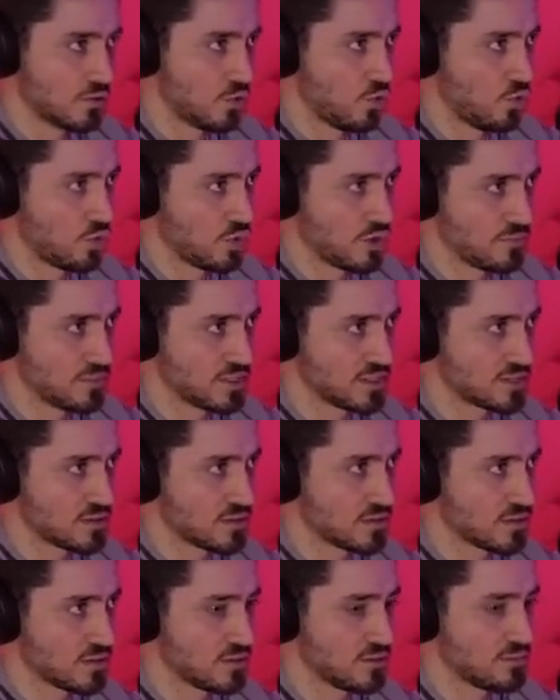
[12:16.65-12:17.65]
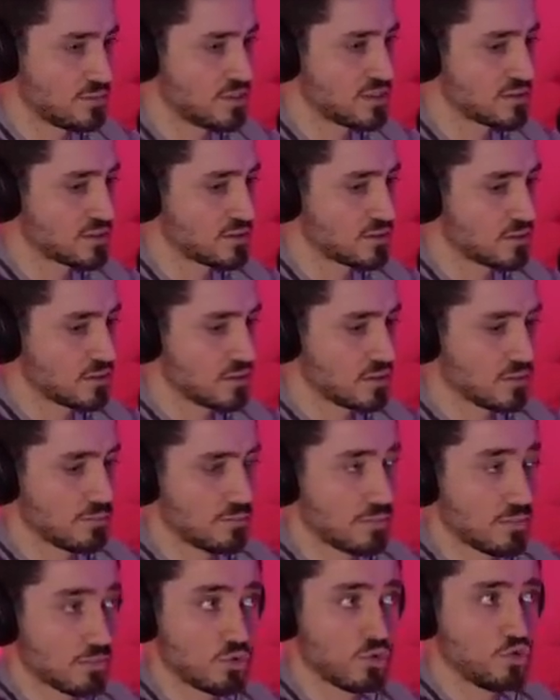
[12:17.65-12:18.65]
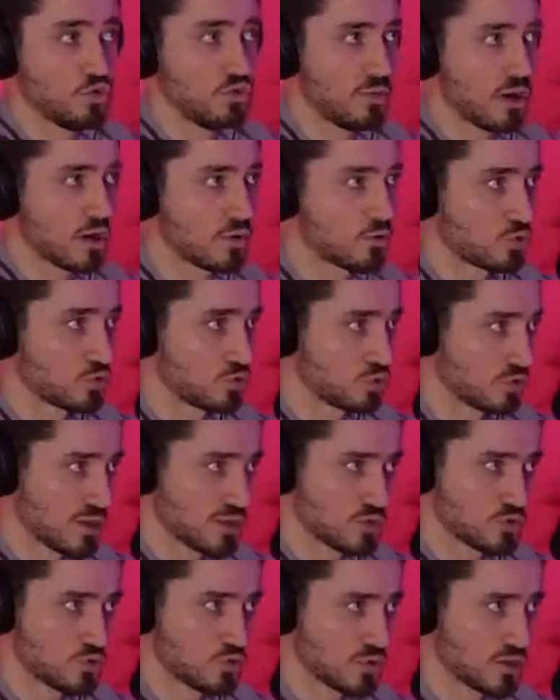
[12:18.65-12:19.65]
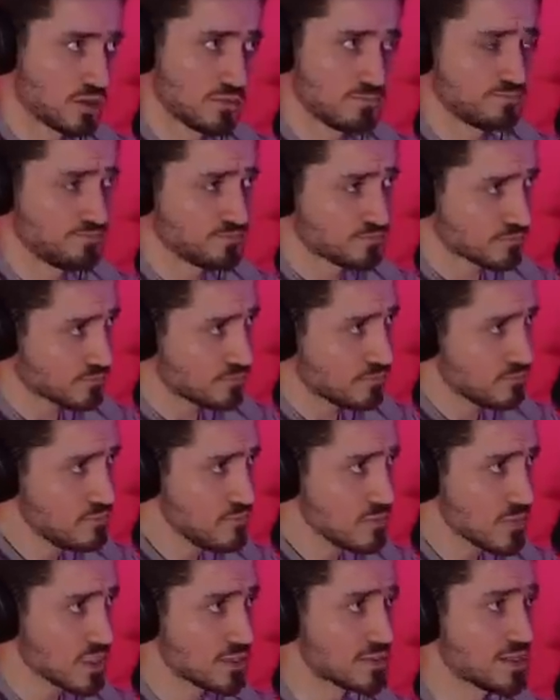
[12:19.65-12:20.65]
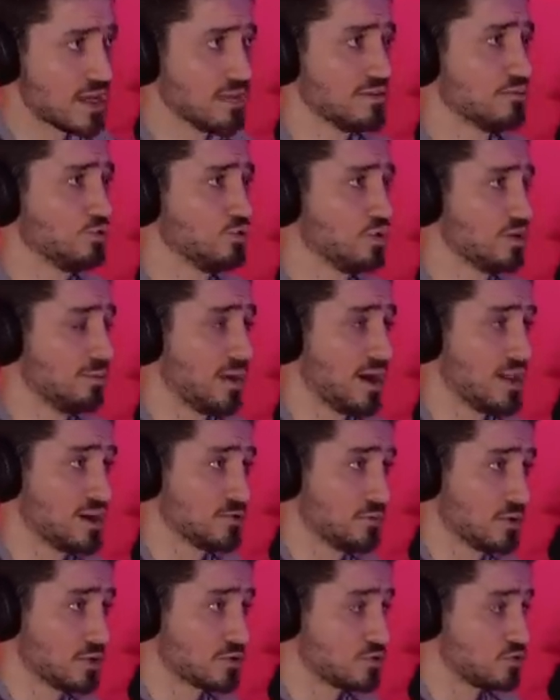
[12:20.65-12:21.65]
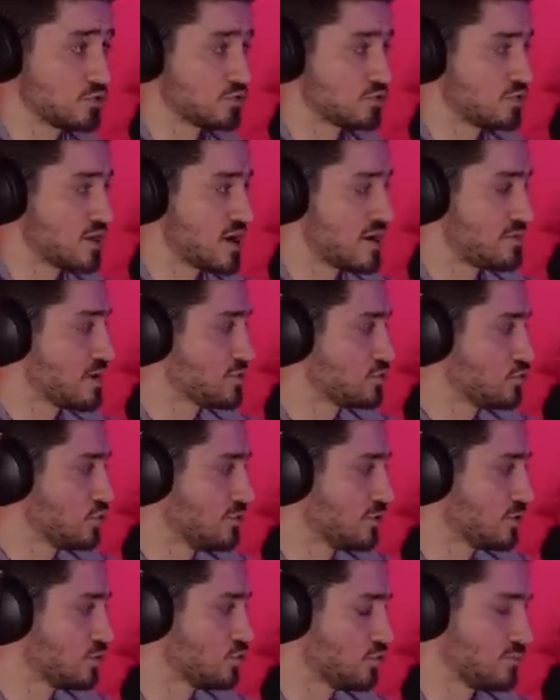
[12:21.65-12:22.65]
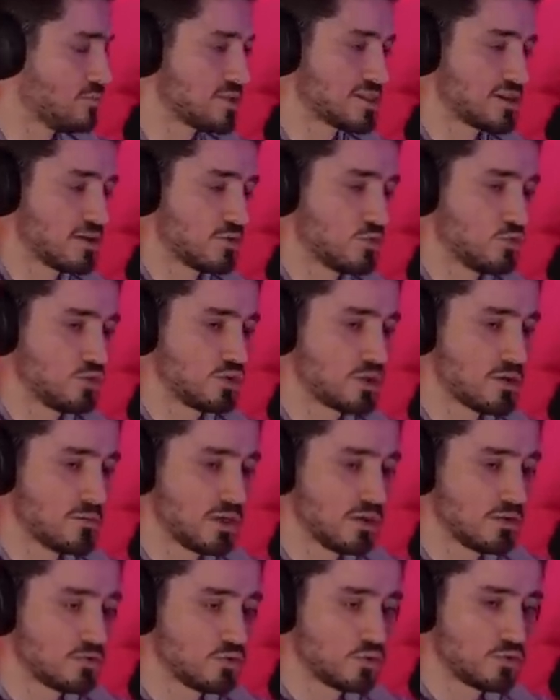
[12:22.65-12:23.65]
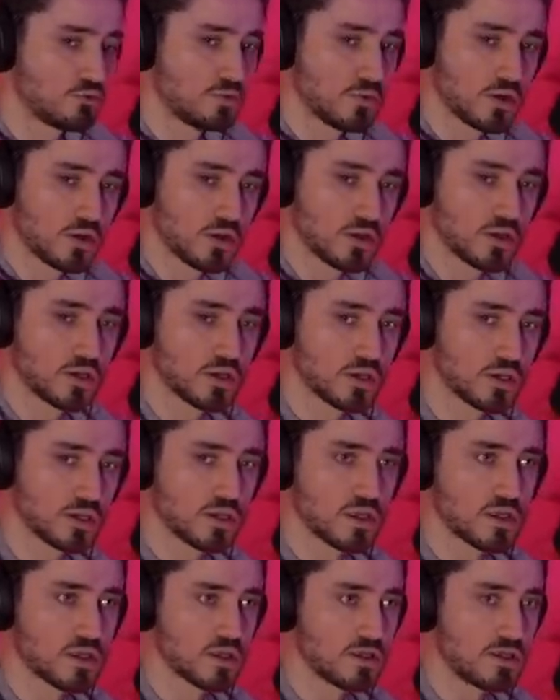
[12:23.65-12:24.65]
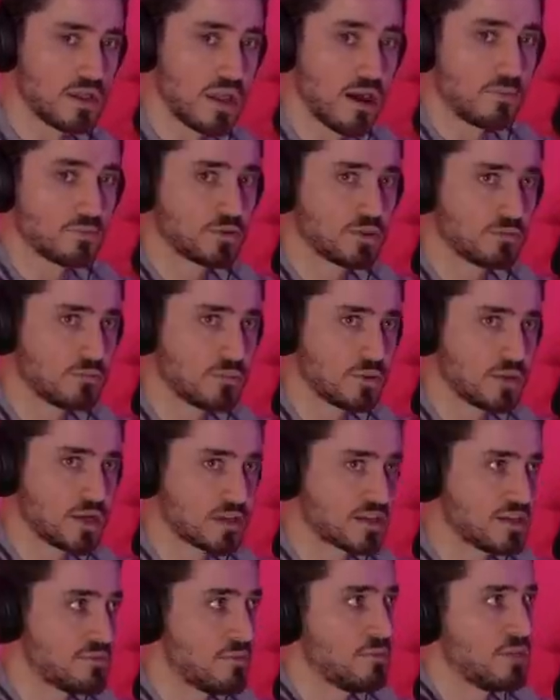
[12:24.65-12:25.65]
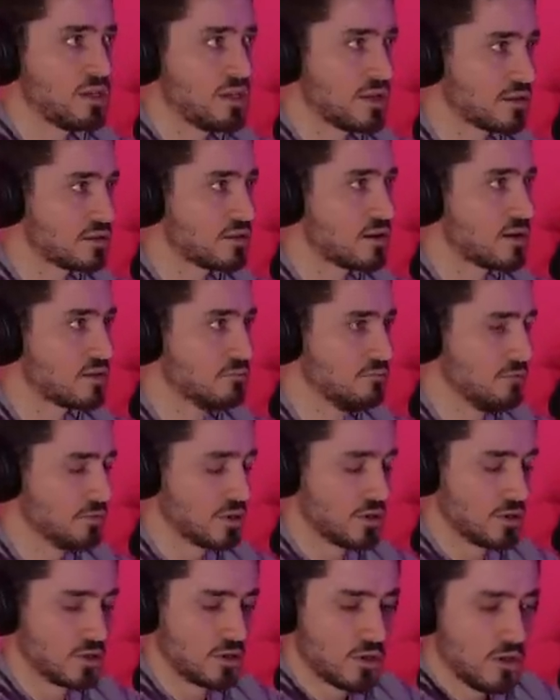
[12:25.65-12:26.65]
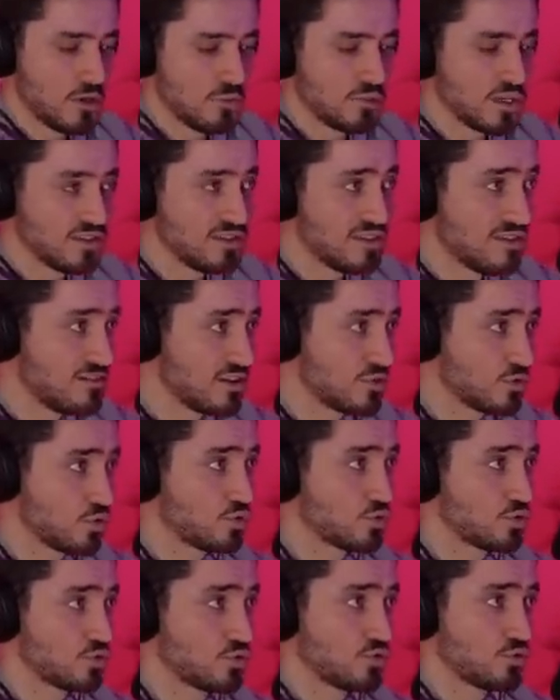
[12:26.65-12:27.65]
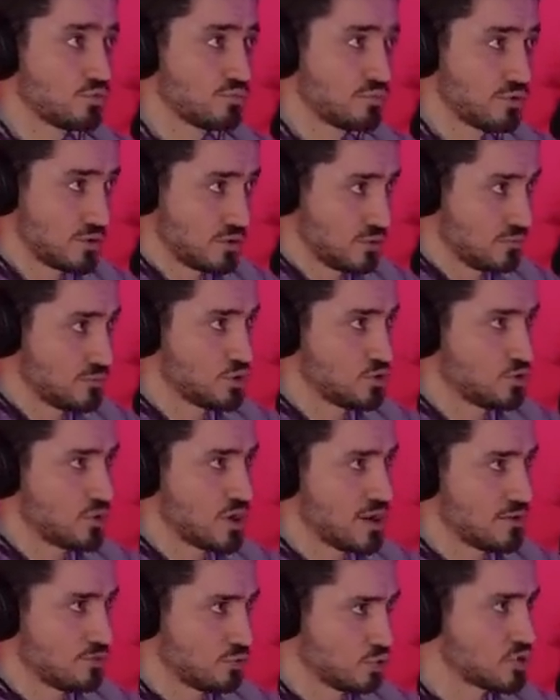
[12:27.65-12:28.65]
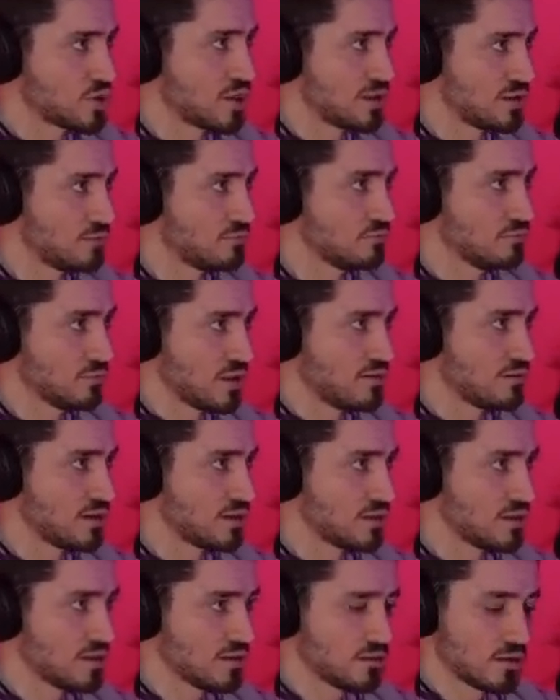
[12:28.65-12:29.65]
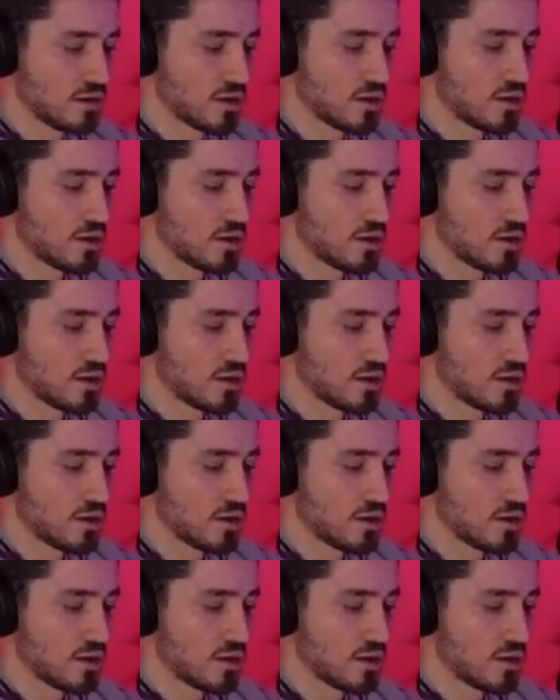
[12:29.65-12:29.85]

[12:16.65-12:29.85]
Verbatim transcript: oraya evet. bir e, bir e, gönül bağı kurduktan sonra sen de bunları paylaşmak istiyorsun. Yani ben şöyle bakıyorum mesela ülkeme diyorum e, ne yaptım? Yani kime minnettarım? Beni devlet okuttu bir, bir süre yani burs evet. aldım devletten.